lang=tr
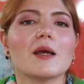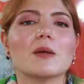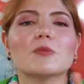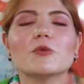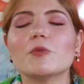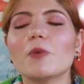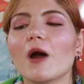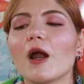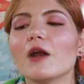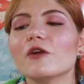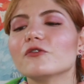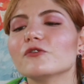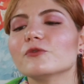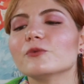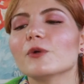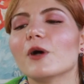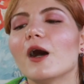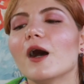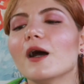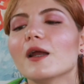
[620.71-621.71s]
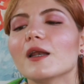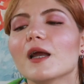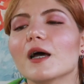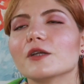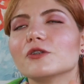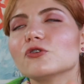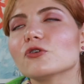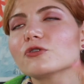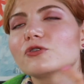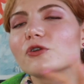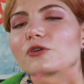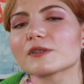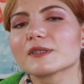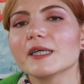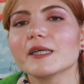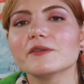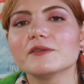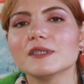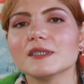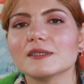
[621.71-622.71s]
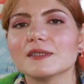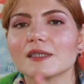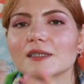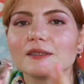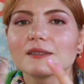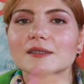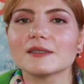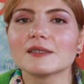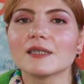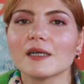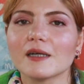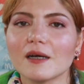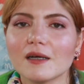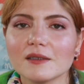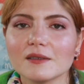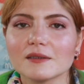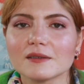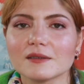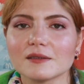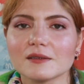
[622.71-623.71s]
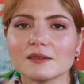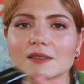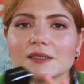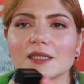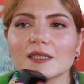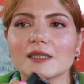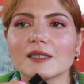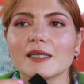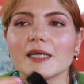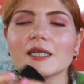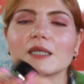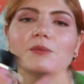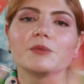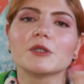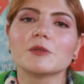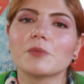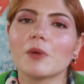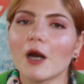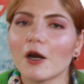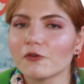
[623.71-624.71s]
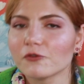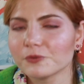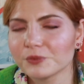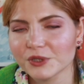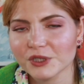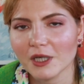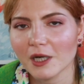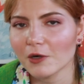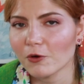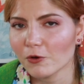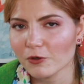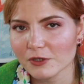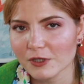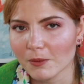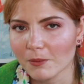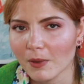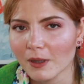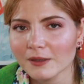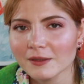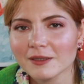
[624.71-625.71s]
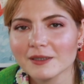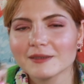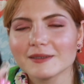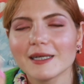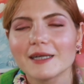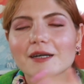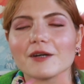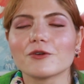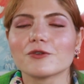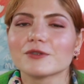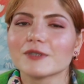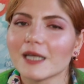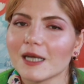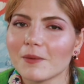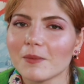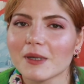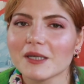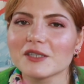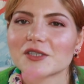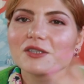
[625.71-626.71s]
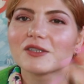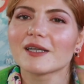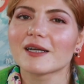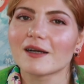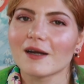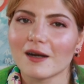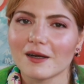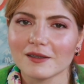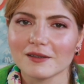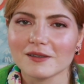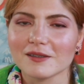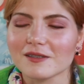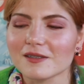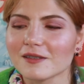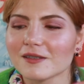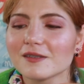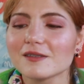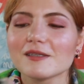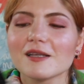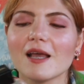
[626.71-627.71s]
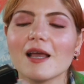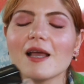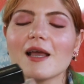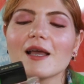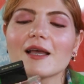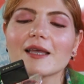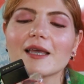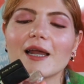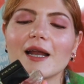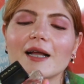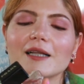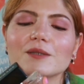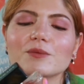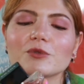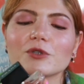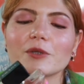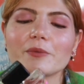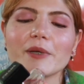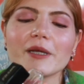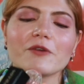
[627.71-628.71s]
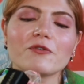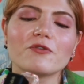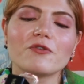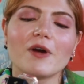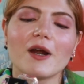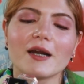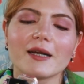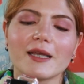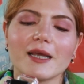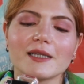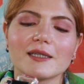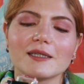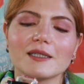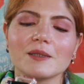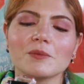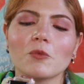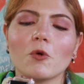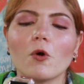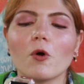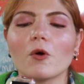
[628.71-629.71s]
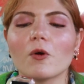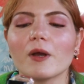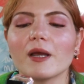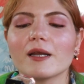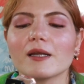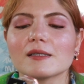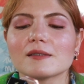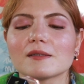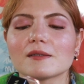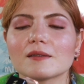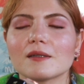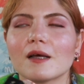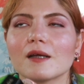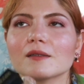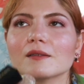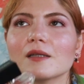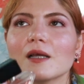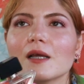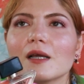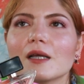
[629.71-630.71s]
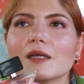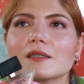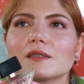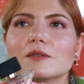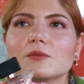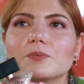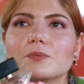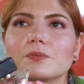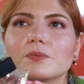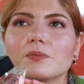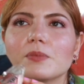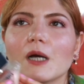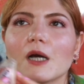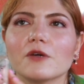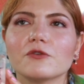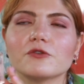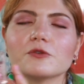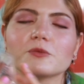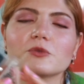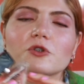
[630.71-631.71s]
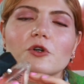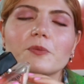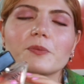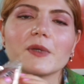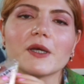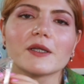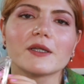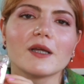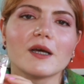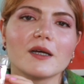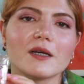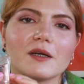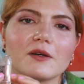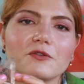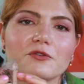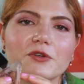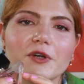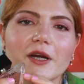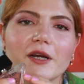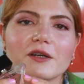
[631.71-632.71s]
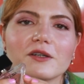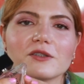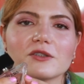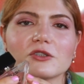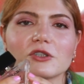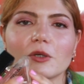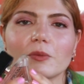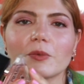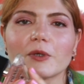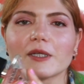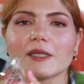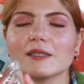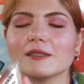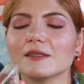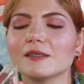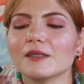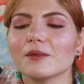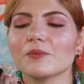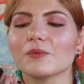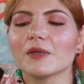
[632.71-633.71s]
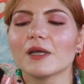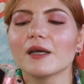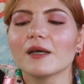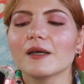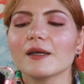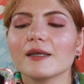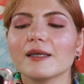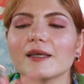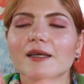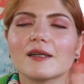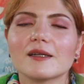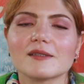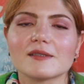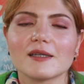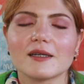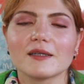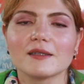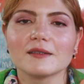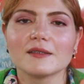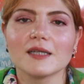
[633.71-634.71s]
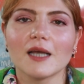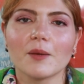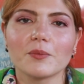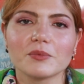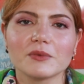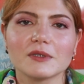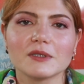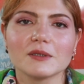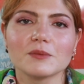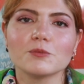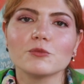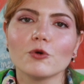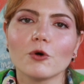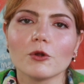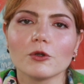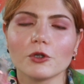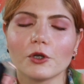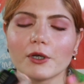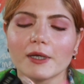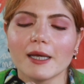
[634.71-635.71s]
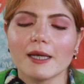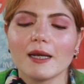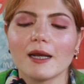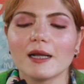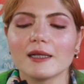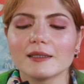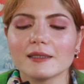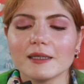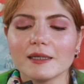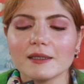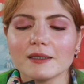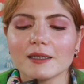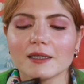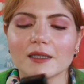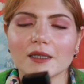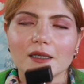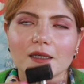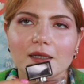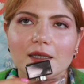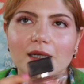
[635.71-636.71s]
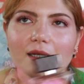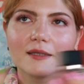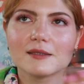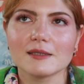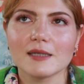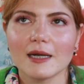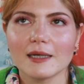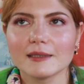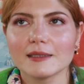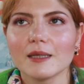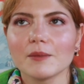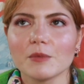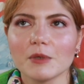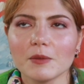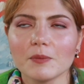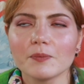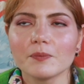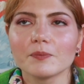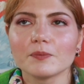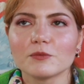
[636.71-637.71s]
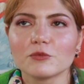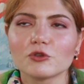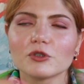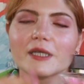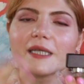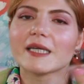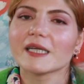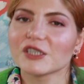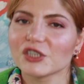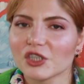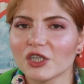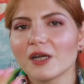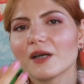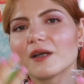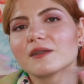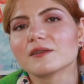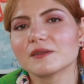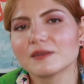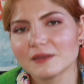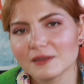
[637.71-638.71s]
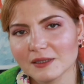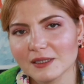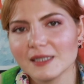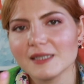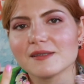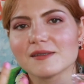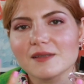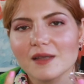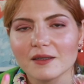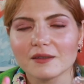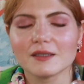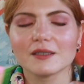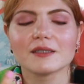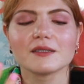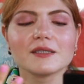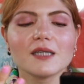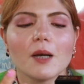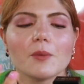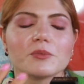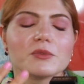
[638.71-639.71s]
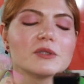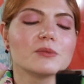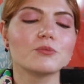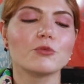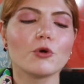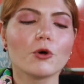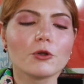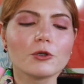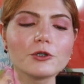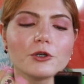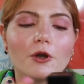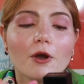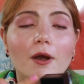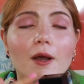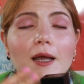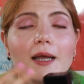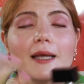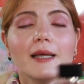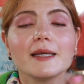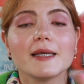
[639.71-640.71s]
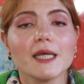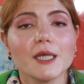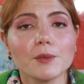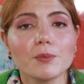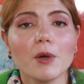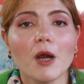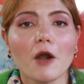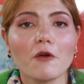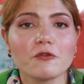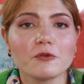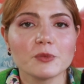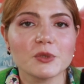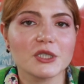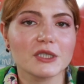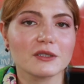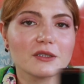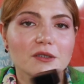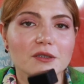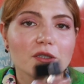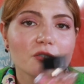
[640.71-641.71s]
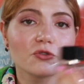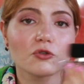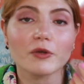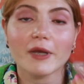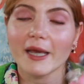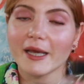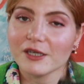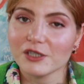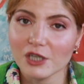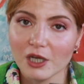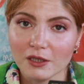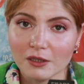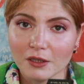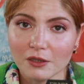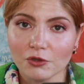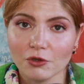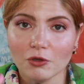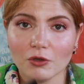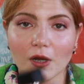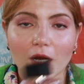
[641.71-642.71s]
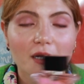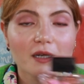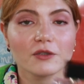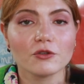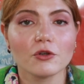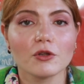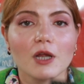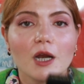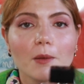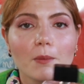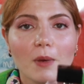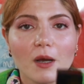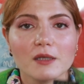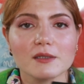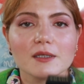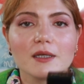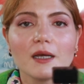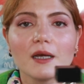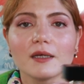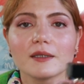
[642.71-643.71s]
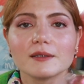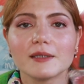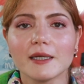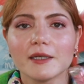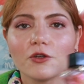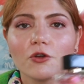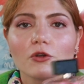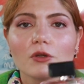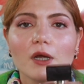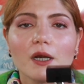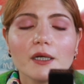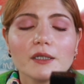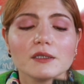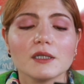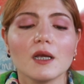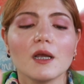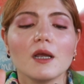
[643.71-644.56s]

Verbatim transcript: Bu parfümü hala çok çok sevdiyseniz gider alırsınız ya da yeni bir parfüm çıkar o zaman tekrar onu denemek için tekrar alırsınız. Genelde burada benim fark ettiğim o. En azından The Perfume Shop ya da Fragrance Shop'a gittiğimde İngilizlerin yaptığı bu oluyor genelde. Ya da İngilizler demeyeyim, burada yaşayan insanların yaptığı bu oluyor. Yeni parfüm çıktığında çok heyecanlanıyorlar. Gidiyorlar mağazaya, deniyorlar.